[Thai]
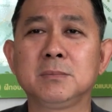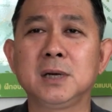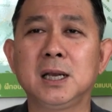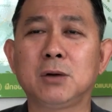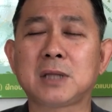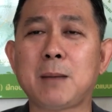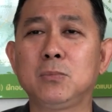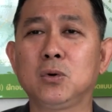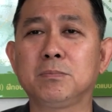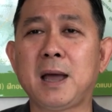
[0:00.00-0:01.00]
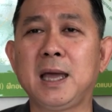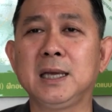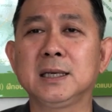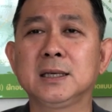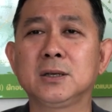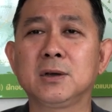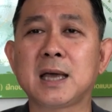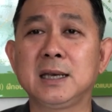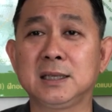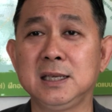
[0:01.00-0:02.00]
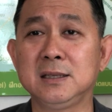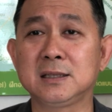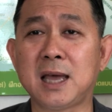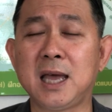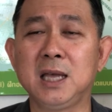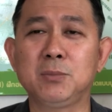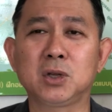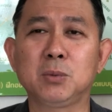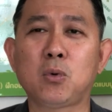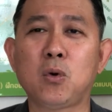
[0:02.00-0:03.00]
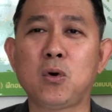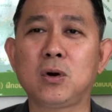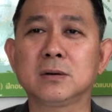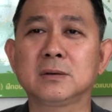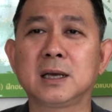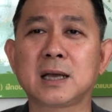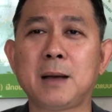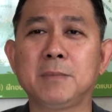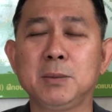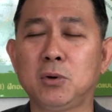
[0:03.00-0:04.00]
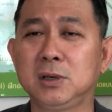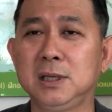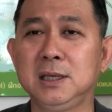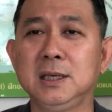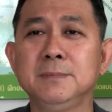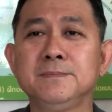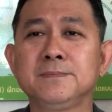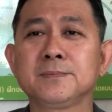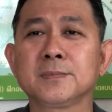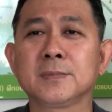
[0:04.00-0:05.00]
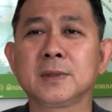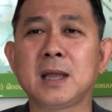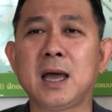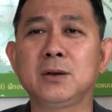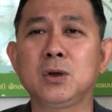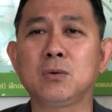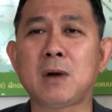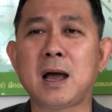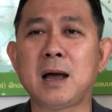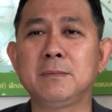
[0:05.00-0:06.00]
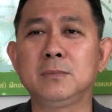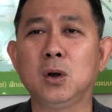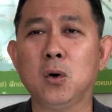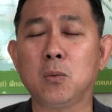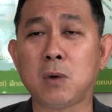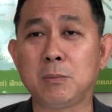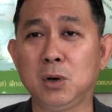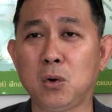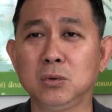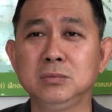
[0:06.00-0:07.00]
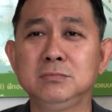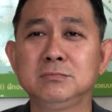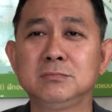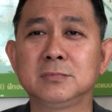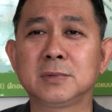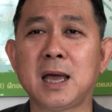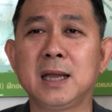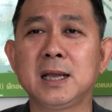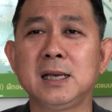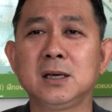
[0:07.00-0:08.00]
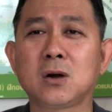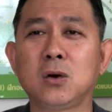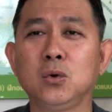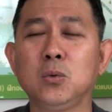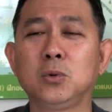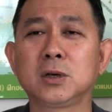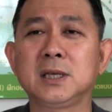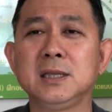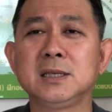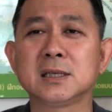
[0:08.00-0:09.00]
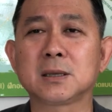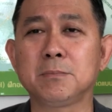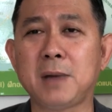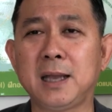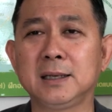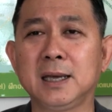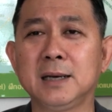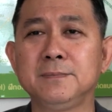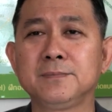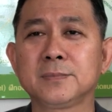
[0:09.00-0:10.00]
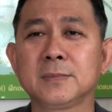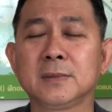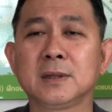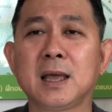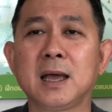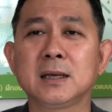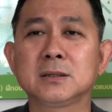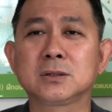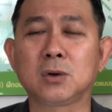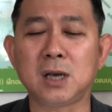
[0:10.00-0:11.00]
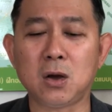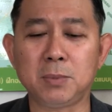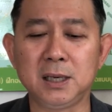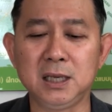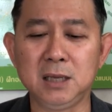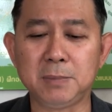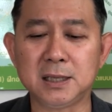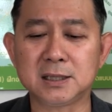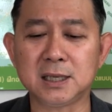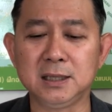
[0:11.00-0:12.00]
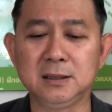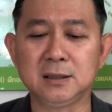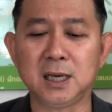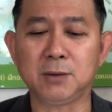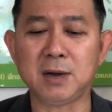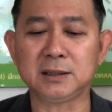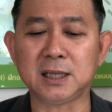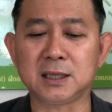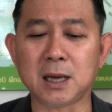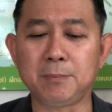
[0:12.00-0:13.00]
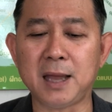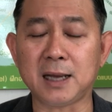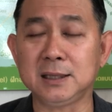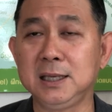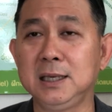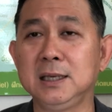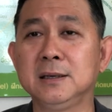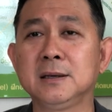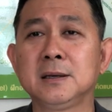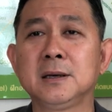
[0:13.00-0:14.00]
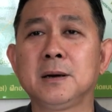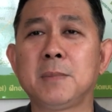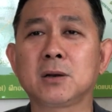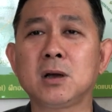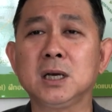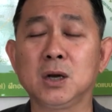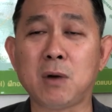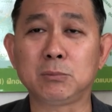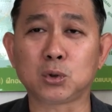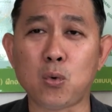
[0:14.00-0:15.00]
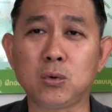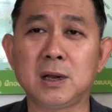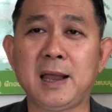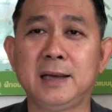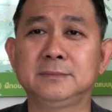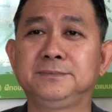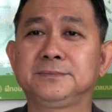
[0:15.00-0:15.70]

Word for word: เมื่อเราทำลงไปโดยการกินใช้บริโภคนะครับ ไม่พอดีนะด้วยความโลภความหลงนะในเรื่องของรูปรสกลิ่นเสียงสัมผัสเนี่ยนะจนเราเป็นหนี้เป็นสินก็เรียกว่าติดกับดักหนี้ มันก็เกิดความทุกข์นั่นแหละ